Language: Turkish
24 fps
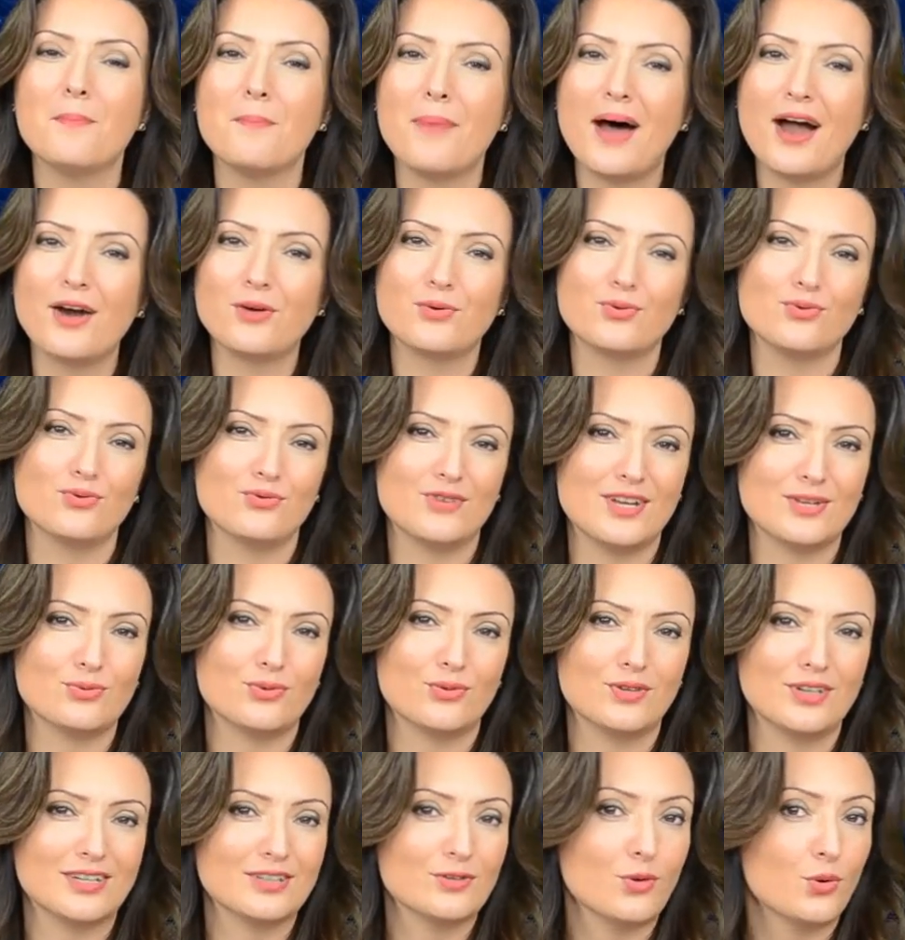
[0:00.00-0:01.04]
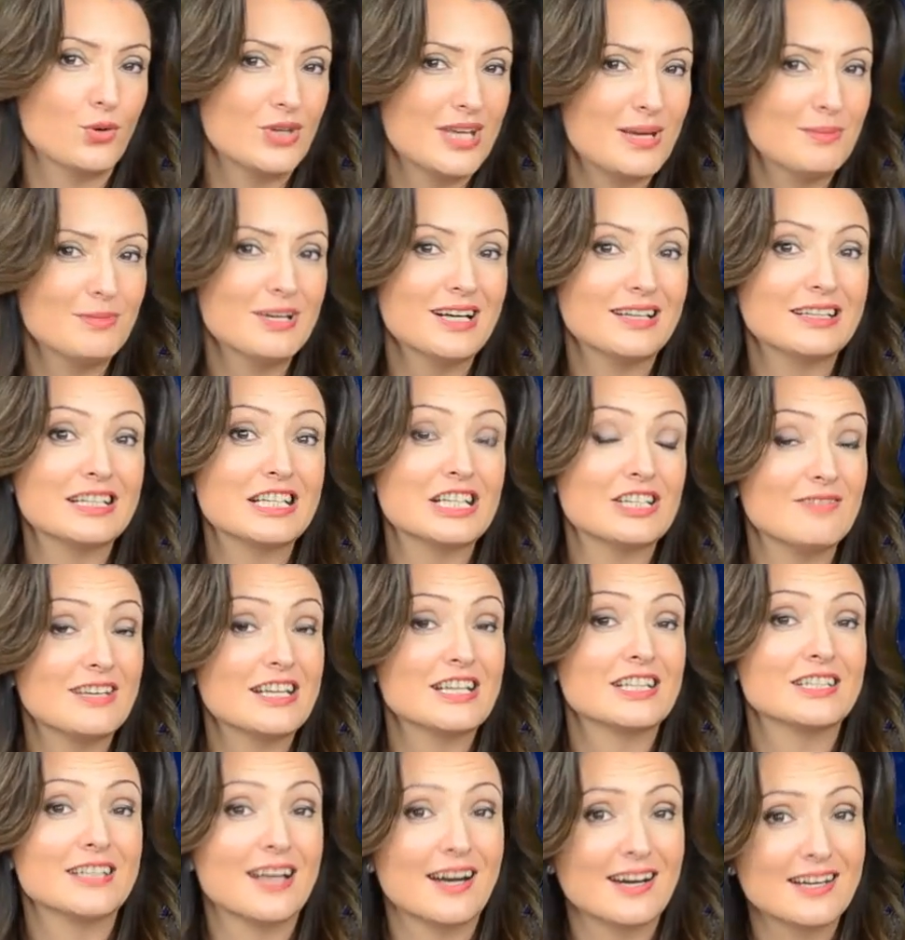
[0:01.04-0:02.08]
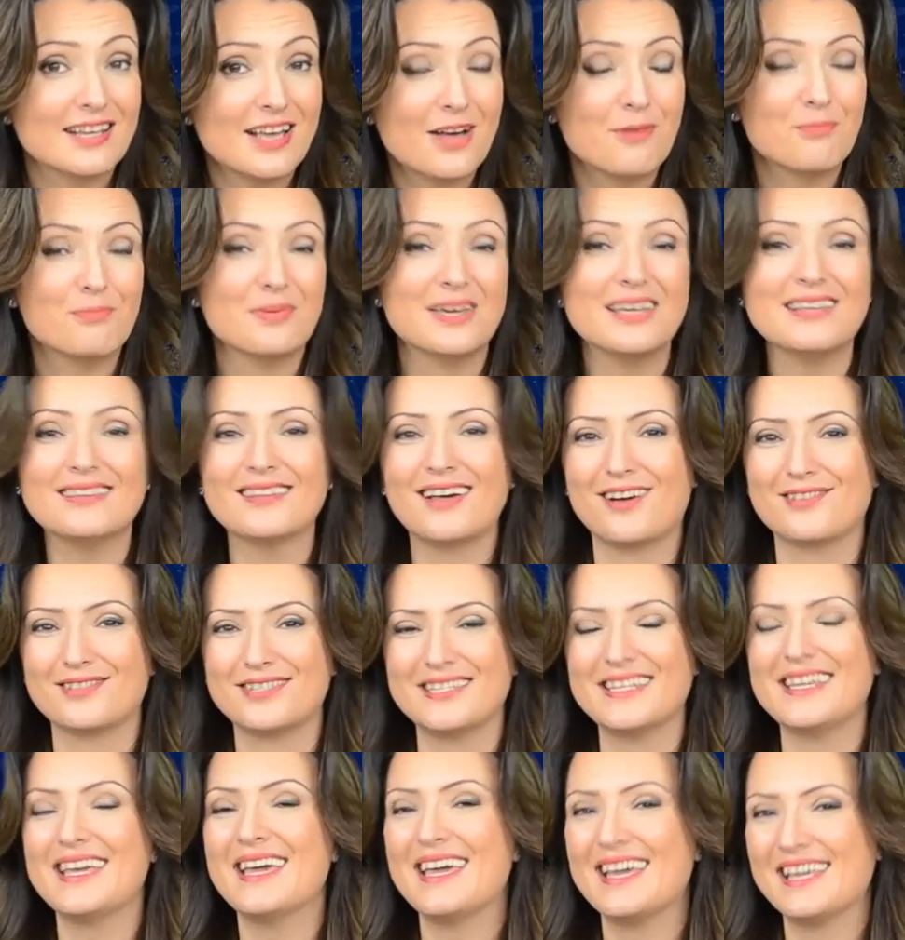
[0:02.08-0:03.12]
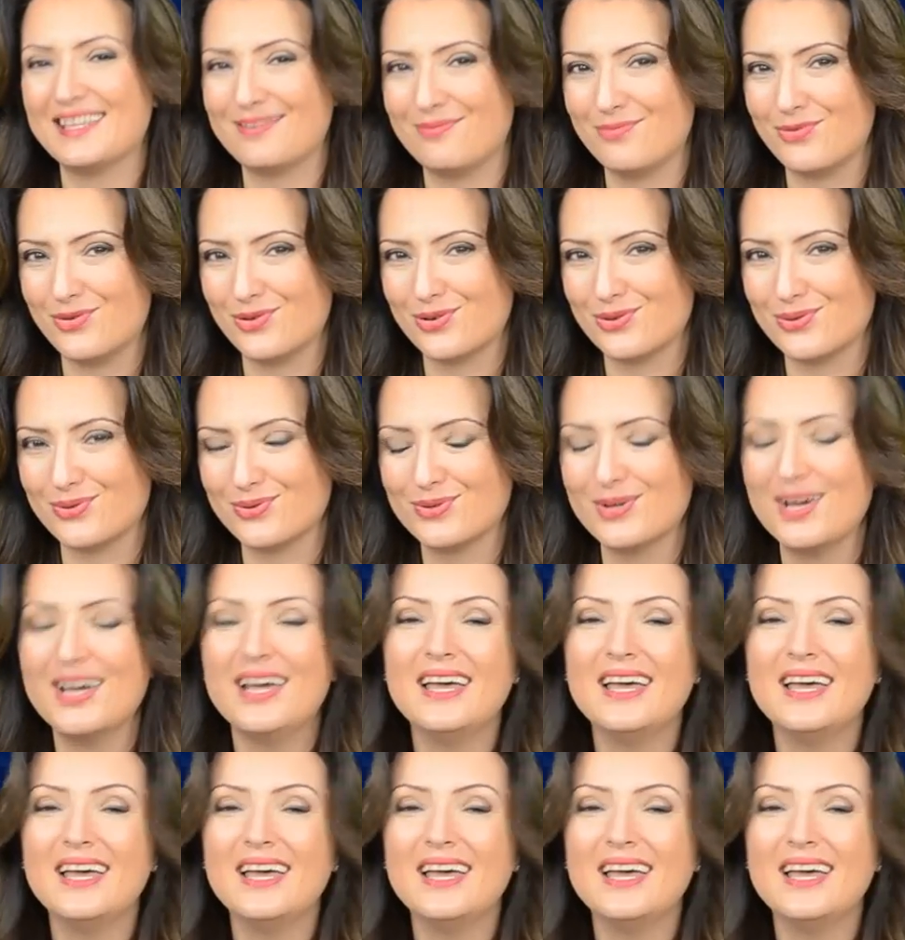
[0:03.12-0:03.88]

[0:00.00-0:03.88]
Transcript: Merkür retrolarında önemli alışverişler yapmayı tavsiye etmiyoruz.